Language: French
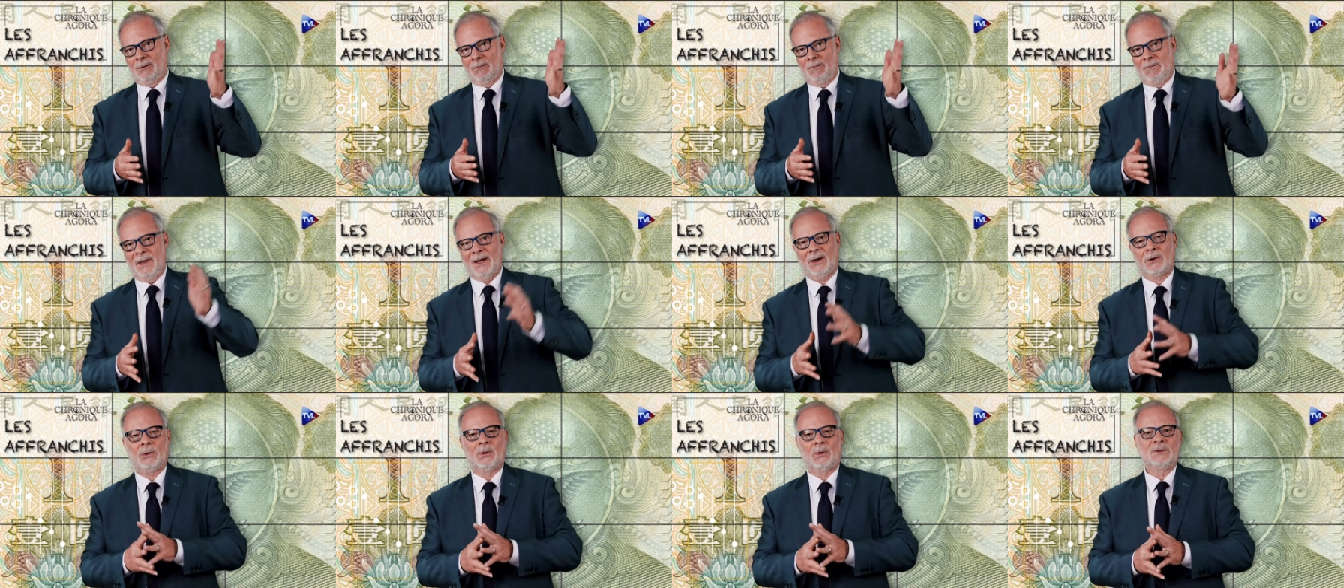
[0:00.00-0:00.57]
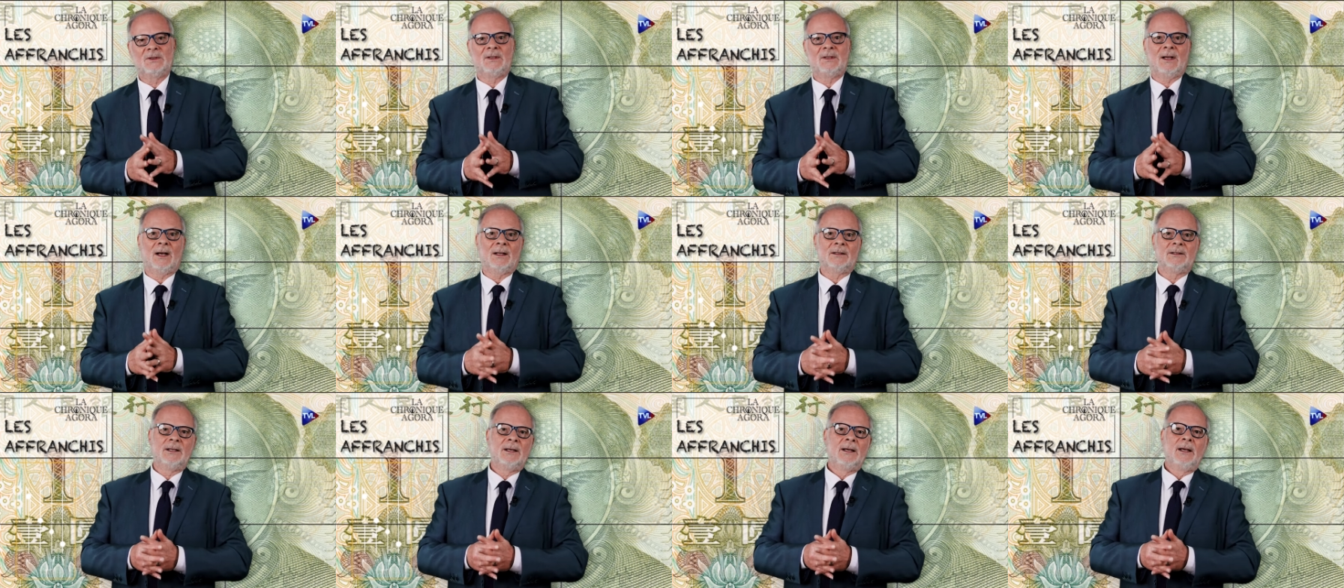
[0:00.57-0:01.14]
mercredi
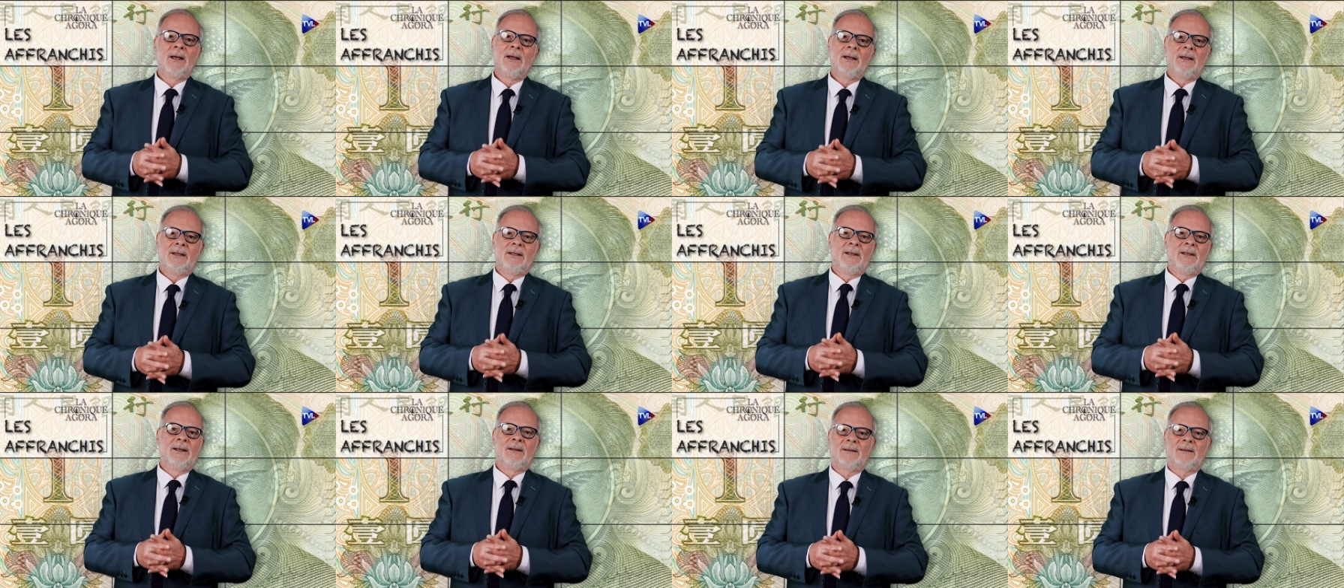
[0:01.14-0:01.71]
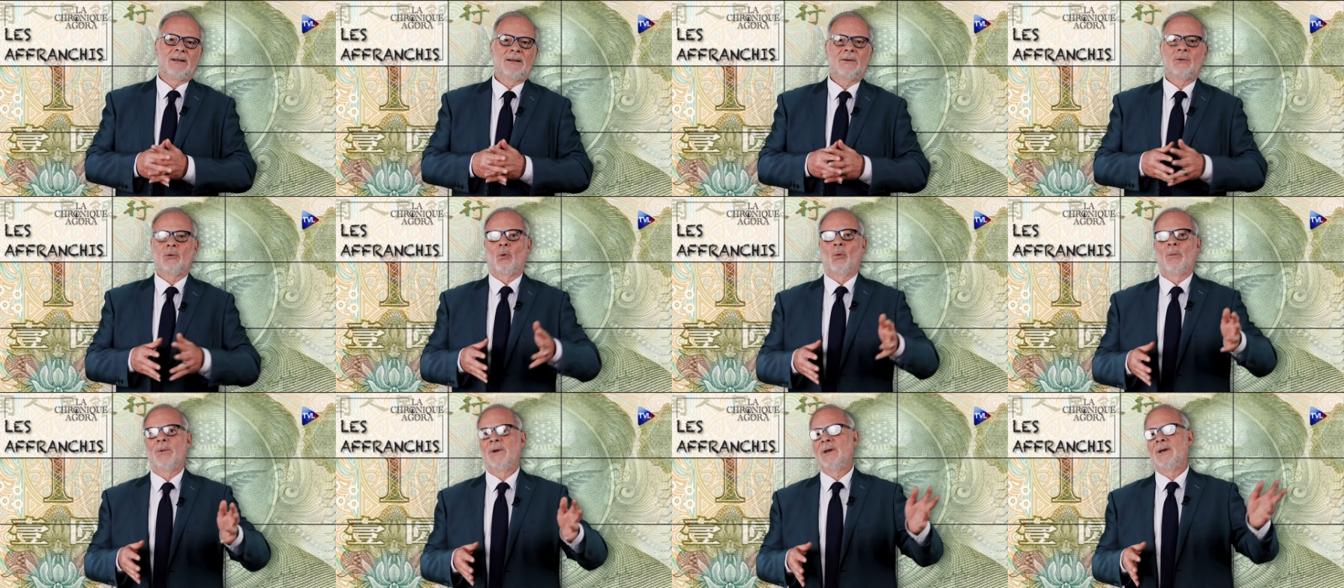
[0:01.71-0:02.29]
dernier, il était
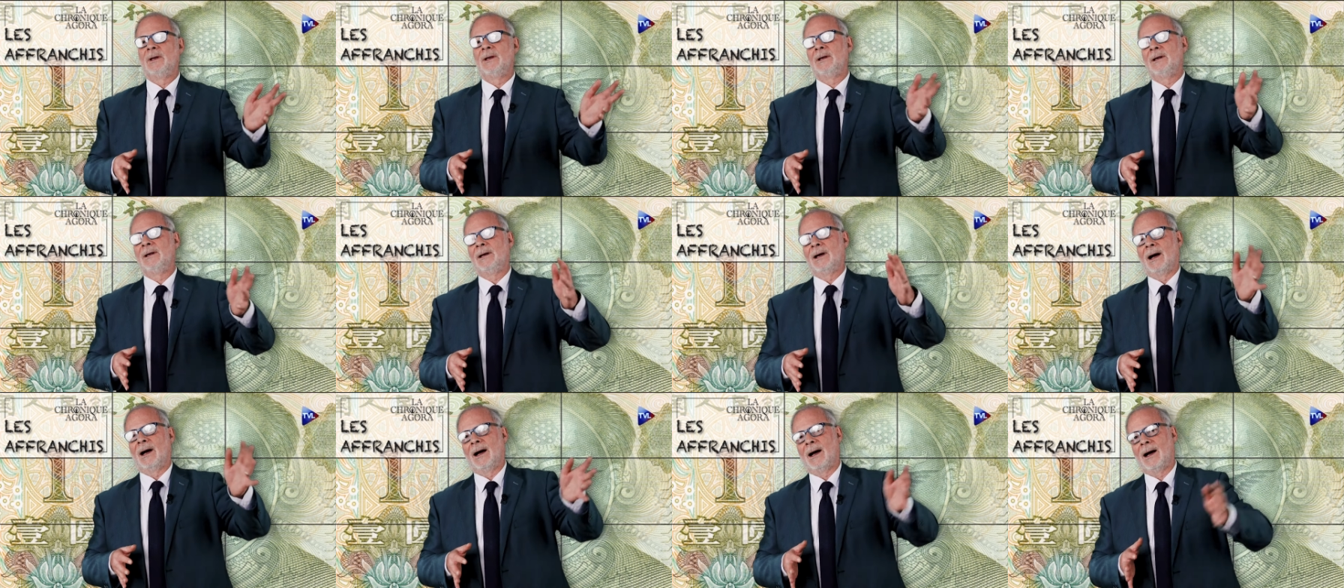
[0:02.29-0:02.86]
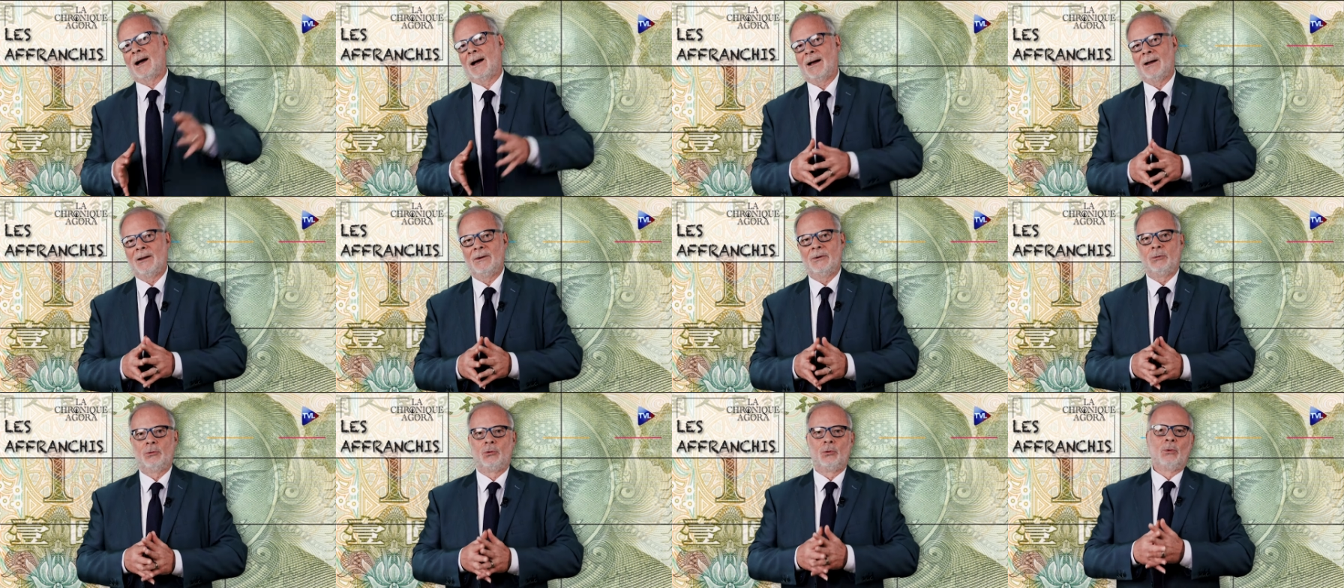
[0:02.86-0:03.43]
tombé
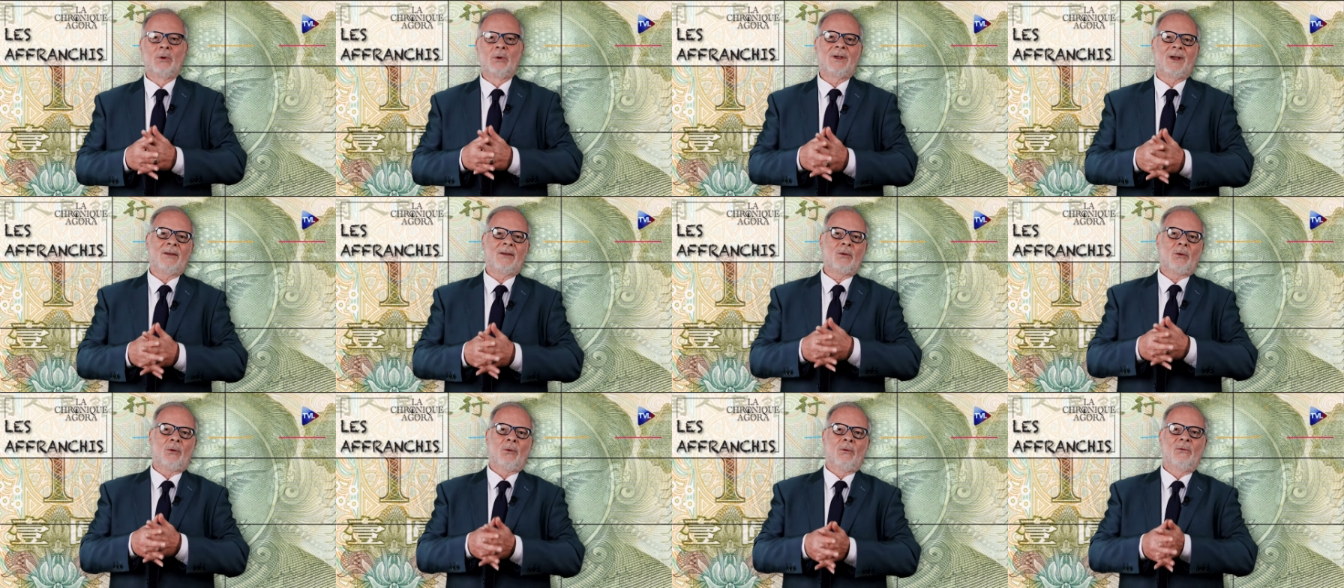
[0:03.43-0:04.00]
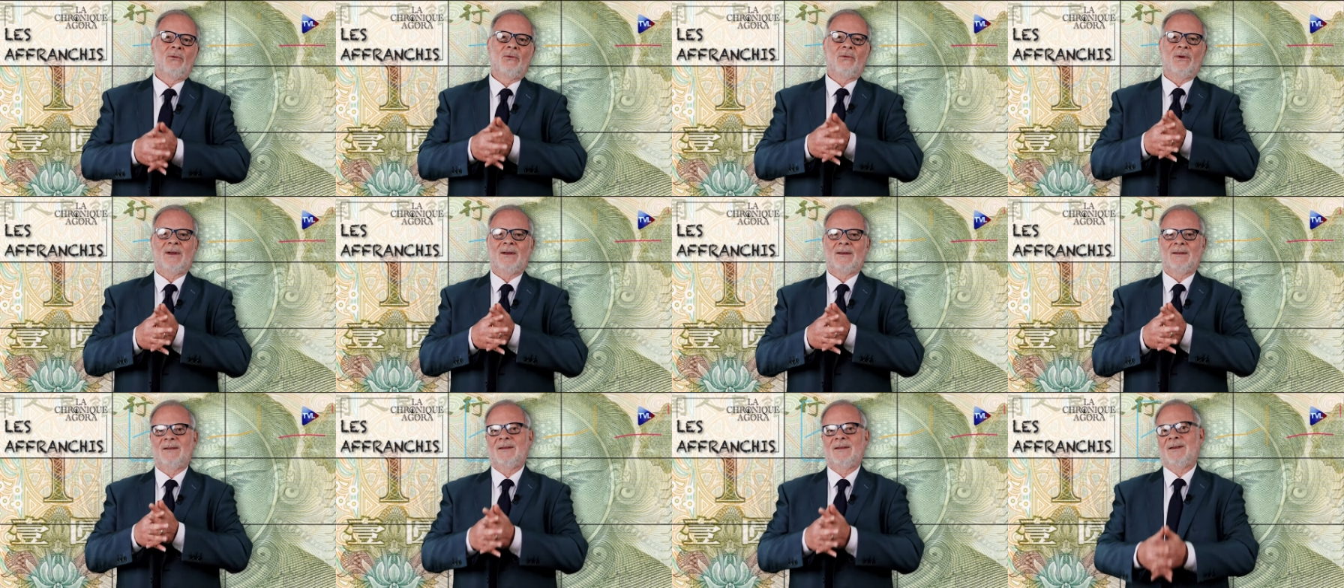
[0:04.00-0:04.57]
à
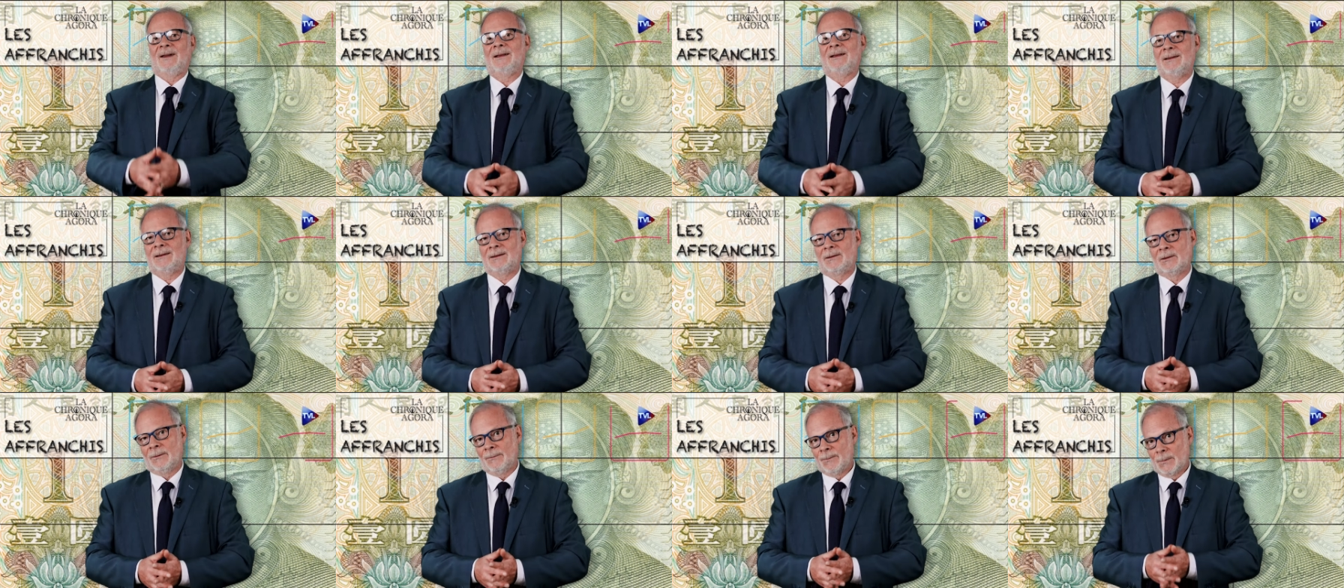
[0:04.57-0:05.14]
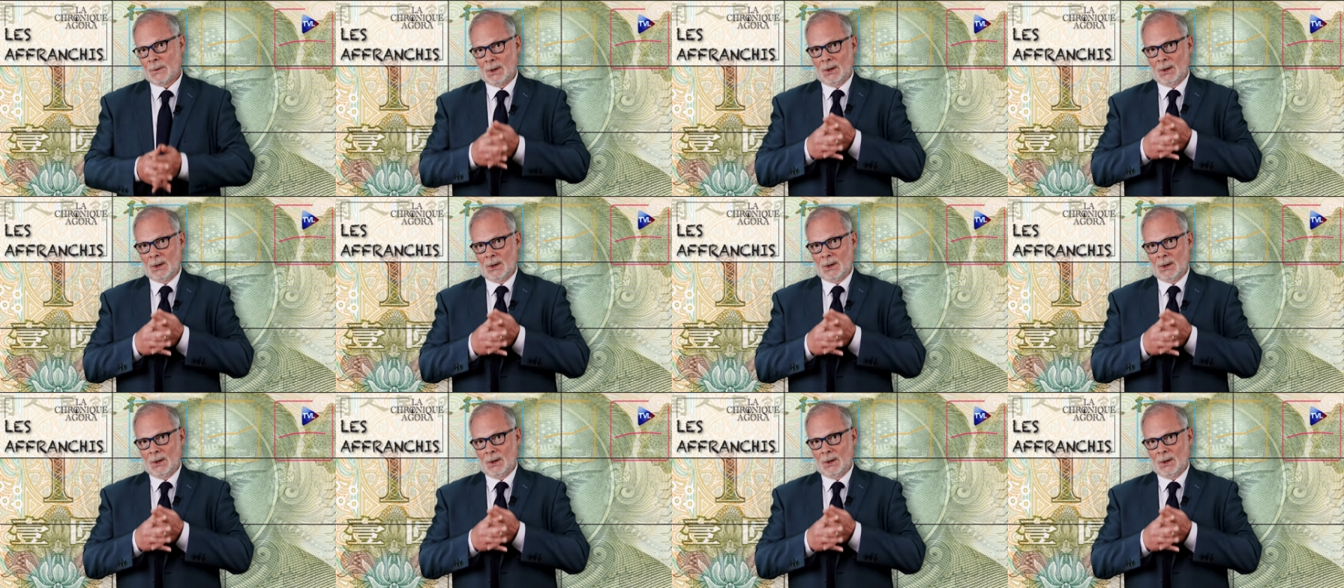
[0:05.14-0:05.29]
2,87